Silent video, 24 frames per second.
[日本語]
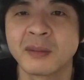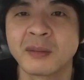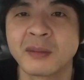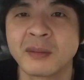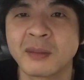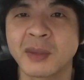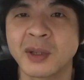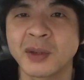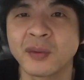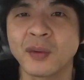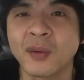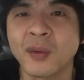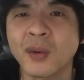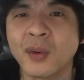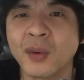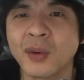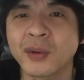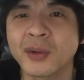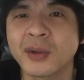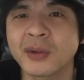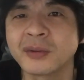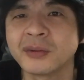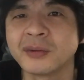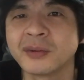まあ、ど
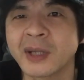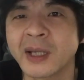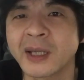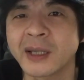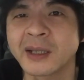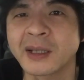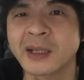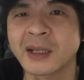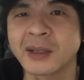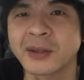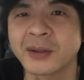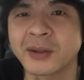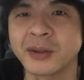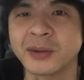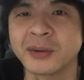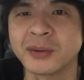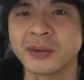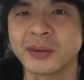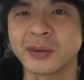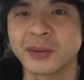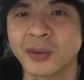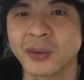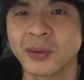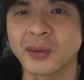う良くないかってい
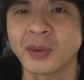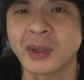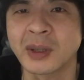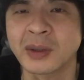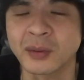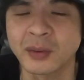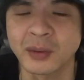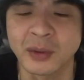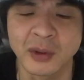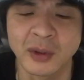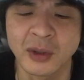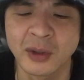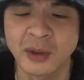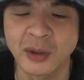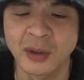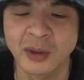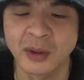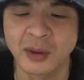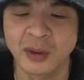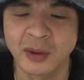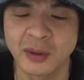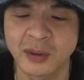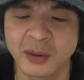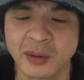うと、あの、
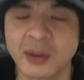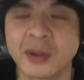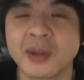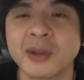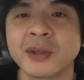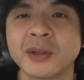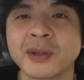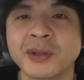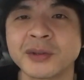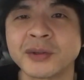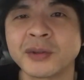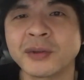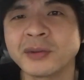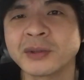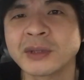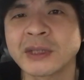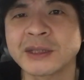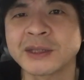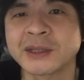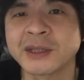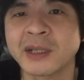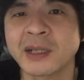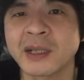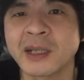操
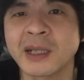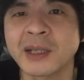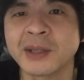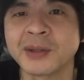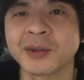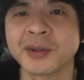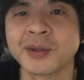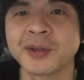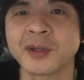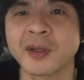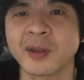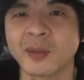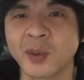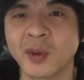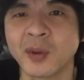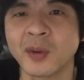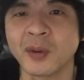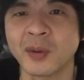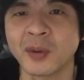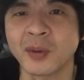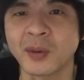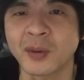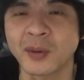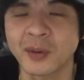作してない時で
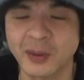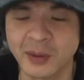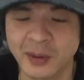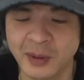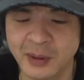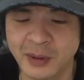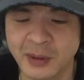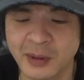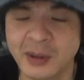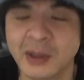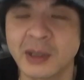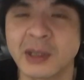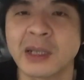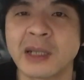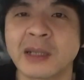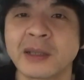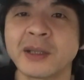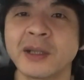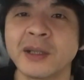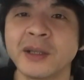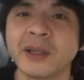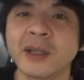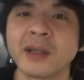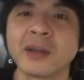も、勝
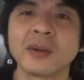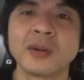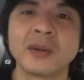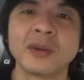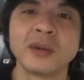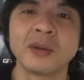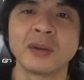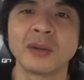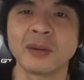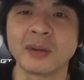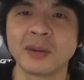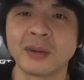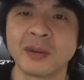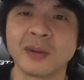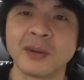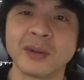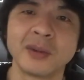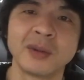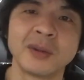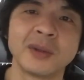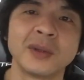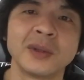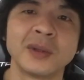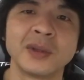手にね、こ
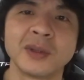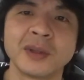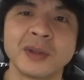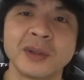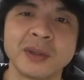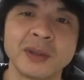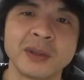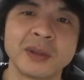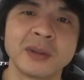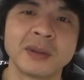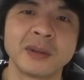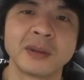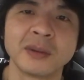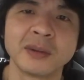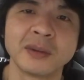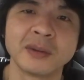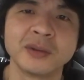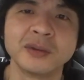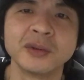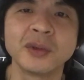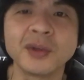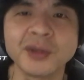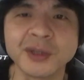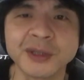
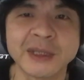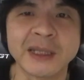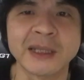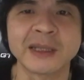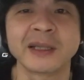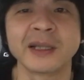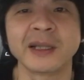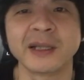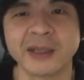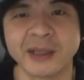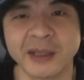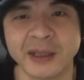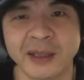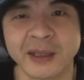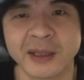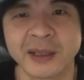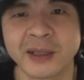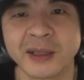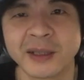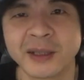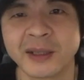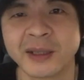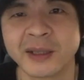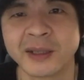う、動いちゃったり
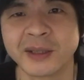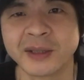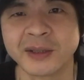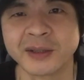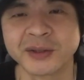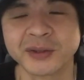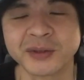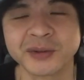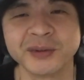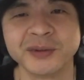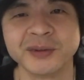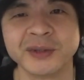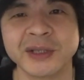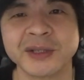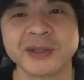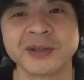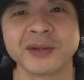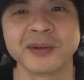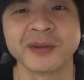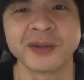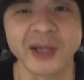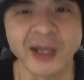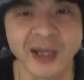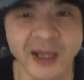するんで
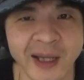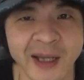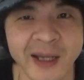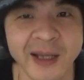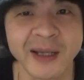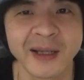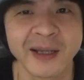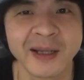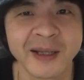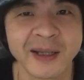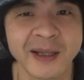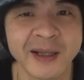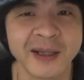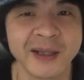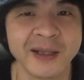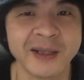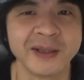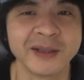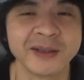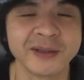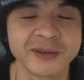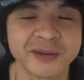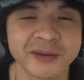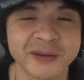すよね。
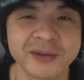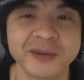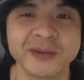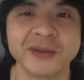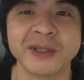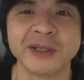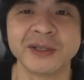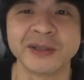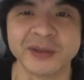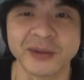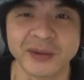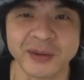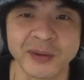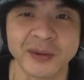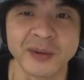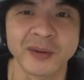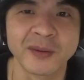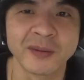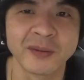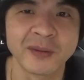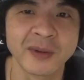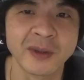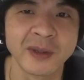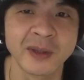するんですよ。
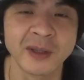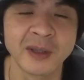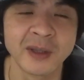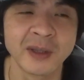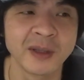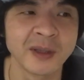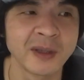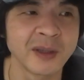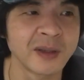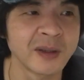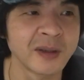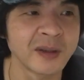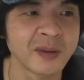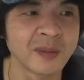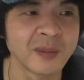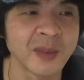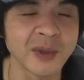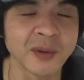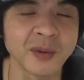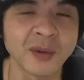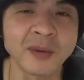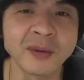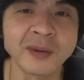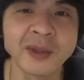
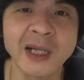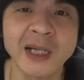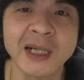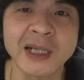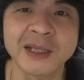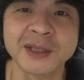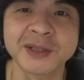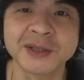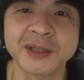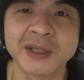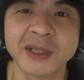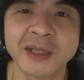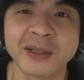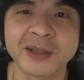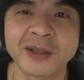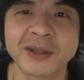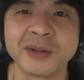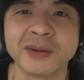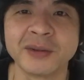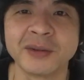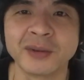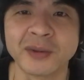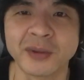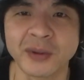まあ、どんな感じかって
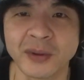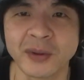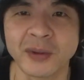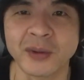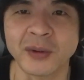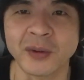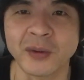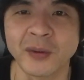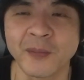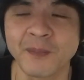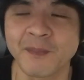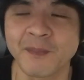いうと